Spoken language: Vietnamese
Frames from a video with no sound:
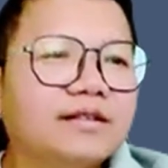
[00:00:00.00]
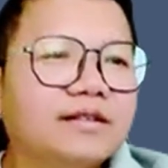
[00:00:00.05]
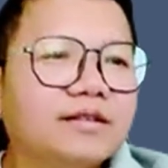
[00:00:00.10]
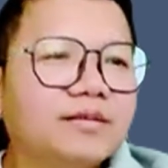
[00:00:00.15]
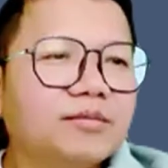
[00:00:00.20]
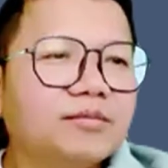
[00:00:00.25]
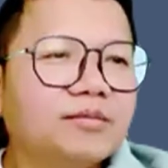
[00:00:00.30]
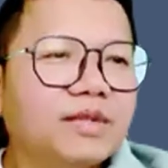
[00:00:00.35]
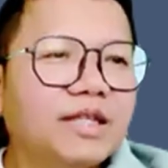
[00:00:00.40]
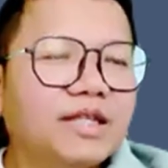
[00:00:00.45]

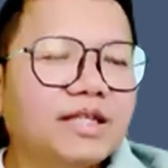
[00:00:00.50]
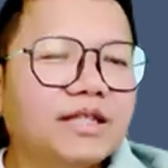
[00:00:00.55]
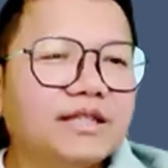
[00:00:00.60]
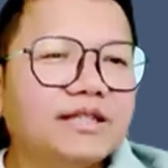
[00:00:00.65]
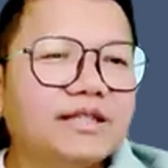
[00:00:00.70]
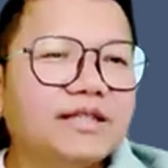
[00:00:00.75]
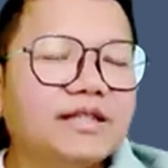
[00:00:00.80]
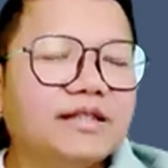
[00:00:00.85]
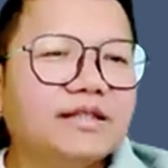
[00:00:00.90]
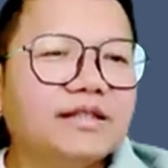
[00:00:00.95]
Và
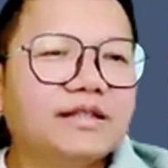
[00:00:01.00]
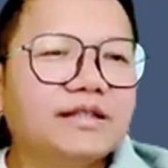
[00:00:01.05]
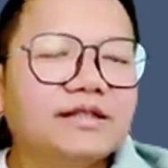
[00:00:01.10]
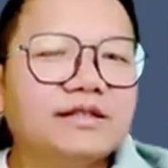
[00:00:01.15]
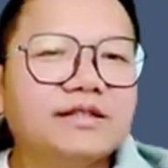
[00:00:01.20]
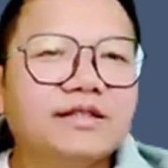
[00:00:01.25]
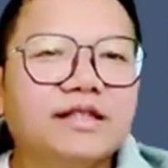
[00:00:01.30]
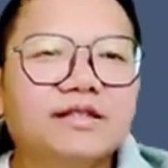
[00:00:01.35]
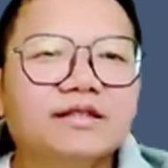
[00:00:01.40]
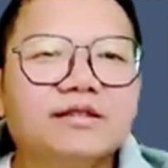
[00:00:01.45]

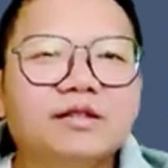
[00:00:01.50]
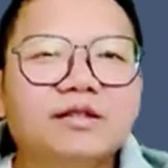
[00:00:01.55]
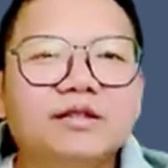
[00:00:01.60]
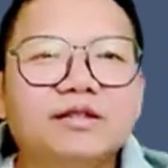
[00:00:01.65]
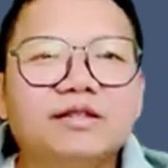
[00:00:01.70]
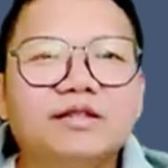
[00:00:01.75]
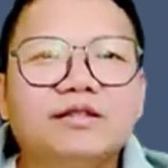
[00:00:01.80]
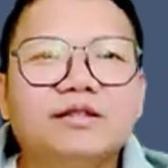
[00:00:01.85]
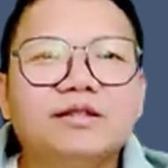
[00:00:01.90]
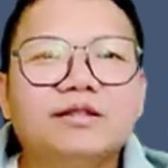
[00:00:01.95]
chẳng
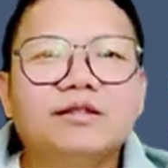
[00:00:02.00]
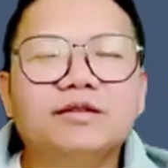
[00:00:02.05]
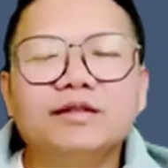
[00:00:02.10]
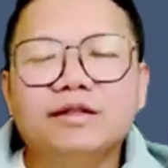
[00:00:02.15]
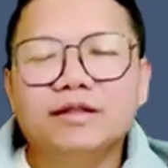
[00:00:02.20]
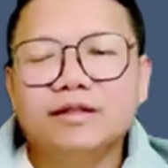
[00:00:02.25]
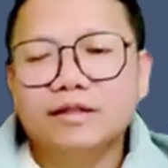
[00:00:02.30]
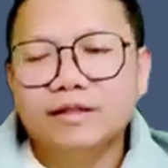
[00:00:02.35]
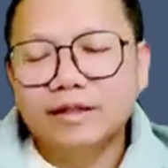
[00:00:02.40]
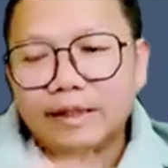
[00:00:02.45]
đôi đôi
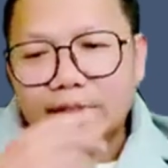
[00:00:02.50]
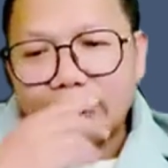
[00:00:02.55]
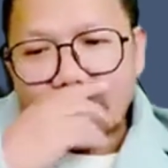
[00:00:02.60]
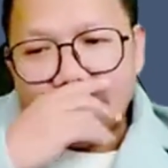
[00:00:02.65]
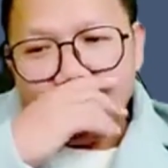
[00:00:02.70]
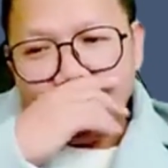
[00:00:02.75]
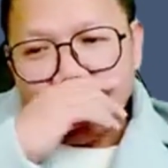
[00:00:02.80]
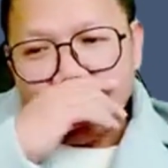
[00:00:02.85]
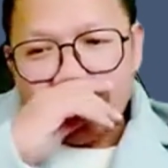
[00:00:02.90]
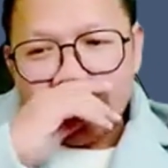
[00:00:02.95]

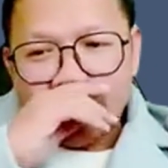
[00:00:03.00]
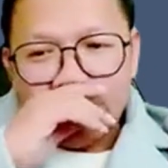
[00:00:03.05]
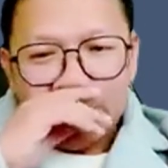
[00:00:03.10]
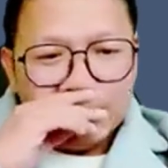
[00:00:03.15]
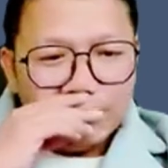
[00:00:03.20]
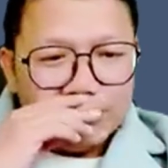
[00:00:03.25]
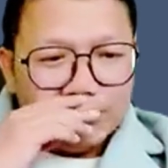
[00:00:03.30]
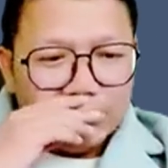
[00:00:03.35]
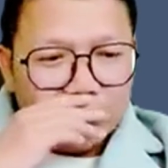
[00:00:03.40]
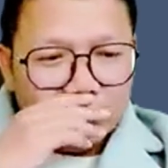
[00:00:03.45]

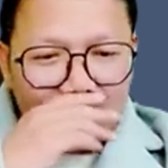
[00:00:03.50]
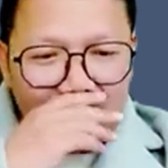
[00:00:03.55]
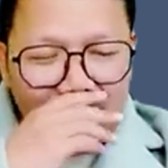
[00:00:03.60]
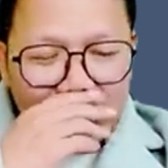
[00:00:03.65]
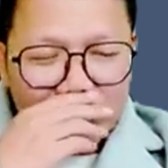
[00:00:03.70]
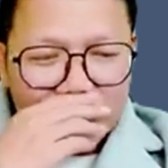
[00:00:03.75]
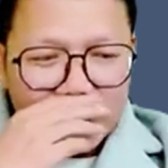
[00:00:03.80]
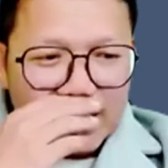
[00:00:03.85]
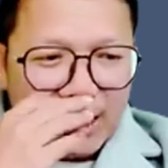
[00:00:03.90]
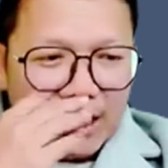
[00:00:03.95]
ba
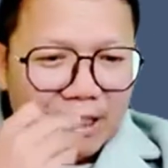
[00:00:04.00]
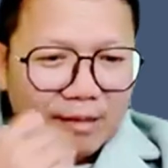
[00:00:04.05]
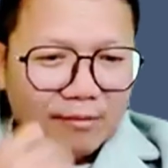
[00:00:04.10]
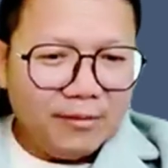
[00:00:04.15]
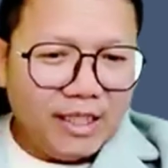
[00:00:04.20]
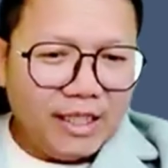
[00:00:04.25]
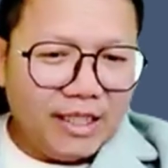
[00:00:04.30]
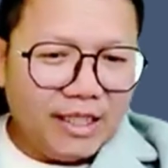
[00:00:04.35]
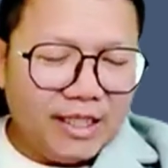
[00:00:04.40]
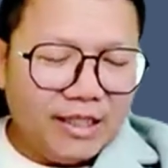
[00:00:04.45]
sạc cam
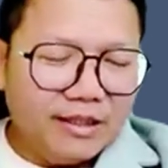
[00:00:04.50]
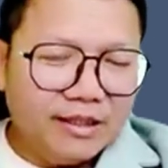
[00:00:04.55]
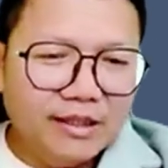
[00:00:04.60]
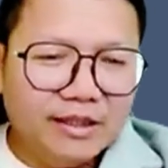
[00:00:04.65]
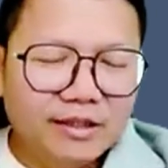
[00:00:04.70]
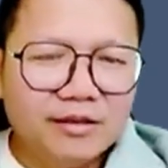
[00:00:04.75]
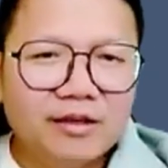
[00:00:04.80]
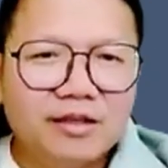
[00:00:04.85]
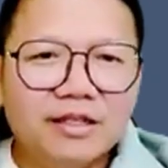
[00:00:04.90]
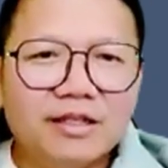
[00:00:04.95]
nè để
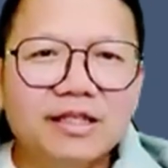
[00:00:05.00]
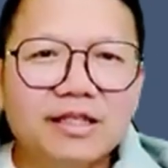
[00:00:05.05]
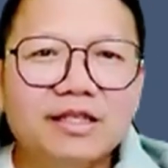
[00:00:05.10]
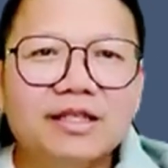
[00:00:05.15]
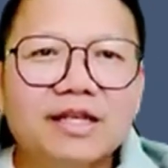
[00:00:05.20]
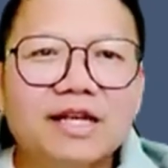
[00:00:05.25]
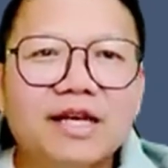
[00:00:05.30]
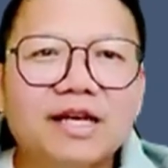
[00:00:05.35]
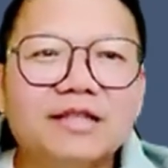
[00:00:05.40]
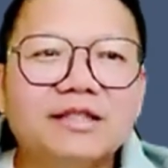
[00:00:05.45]
cọt lợt
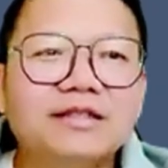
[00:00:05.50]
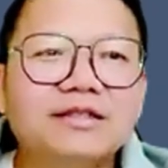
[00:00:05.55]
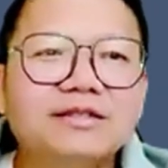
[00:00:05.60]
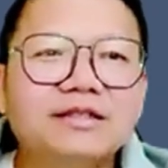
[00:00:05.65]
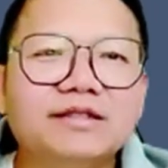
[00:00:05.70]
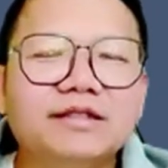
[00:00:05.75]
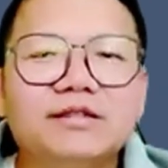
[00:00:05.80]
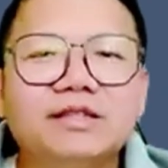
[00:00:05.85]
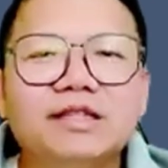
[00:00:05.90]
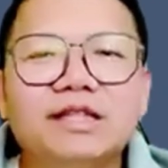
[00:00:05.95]
làng nó
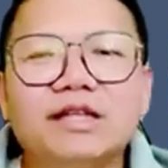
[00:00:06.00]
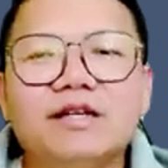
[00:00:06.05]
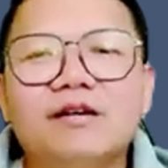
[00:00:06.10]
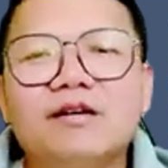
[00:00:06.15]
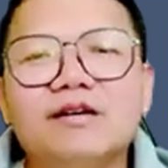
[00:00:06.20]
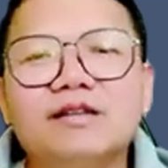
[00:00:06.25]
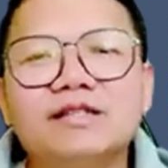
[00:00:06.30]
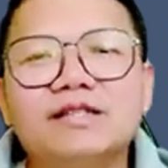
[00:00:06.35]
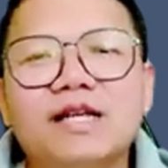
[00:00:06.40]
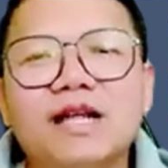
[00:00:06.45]
chiều tè
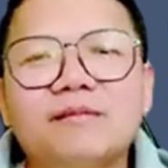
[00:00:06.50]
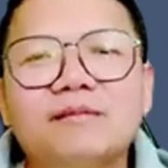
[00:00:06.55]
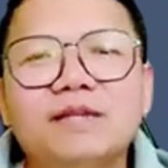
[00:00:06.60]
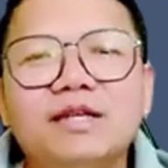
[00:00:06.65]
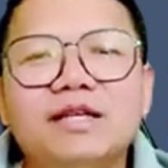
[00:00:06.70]
họ sạp đó.